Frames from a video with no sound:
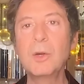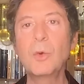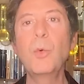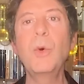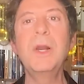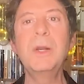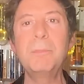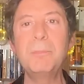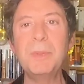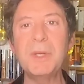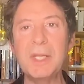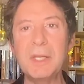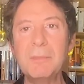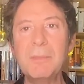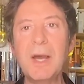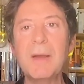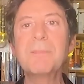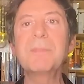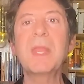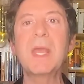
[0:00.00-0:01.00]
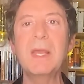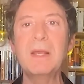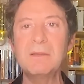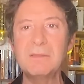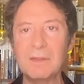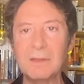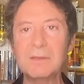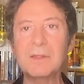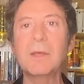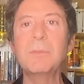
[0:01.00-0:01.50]
Quel prima è
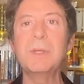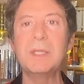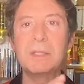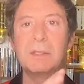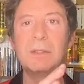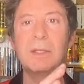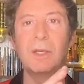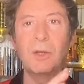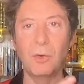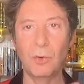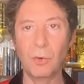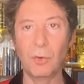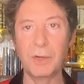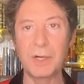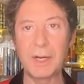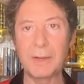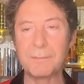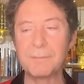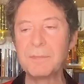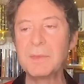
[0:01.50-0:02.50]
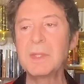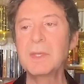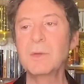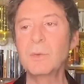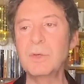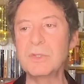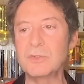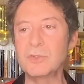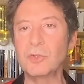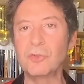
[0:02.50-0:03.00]
esattamente ora.
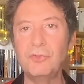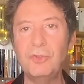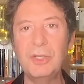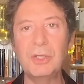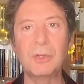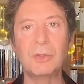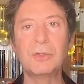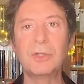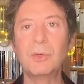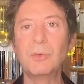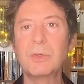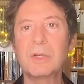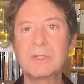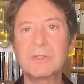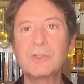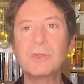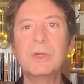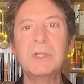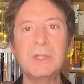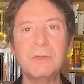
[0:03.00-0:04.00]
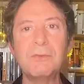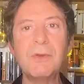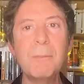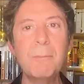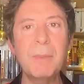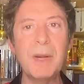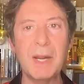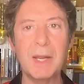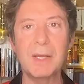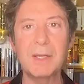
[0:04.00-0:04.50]
Questo ciclo di lunazione di
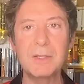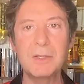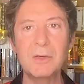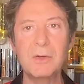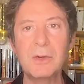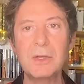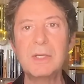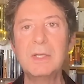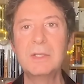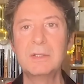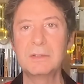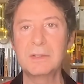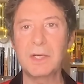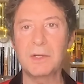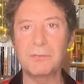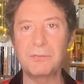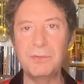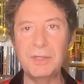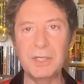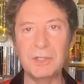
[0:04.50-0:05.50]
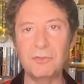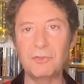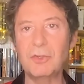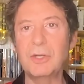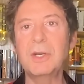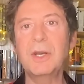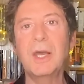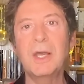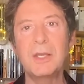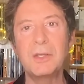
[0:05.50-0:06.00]
febbraio, tra fine
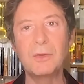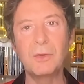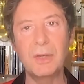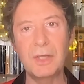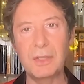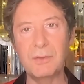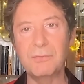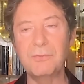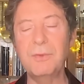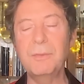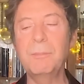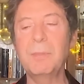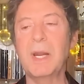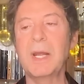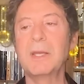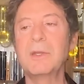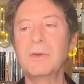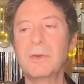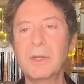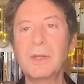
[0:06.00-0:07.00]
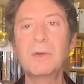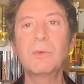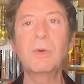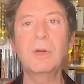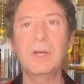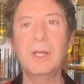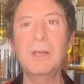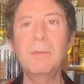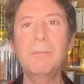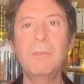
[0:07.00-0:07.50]
gennaio e febbraio, che in
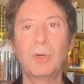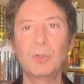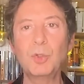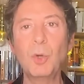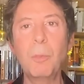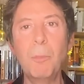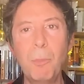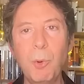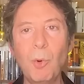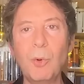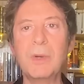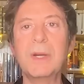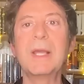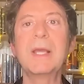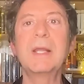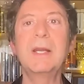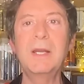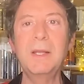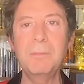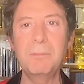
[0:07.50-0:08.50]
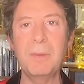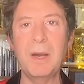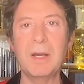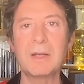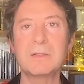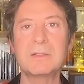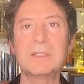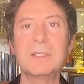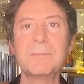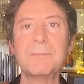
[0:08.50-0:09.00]
qualche modo pone le
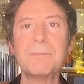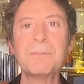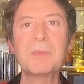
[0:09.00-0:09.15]
basi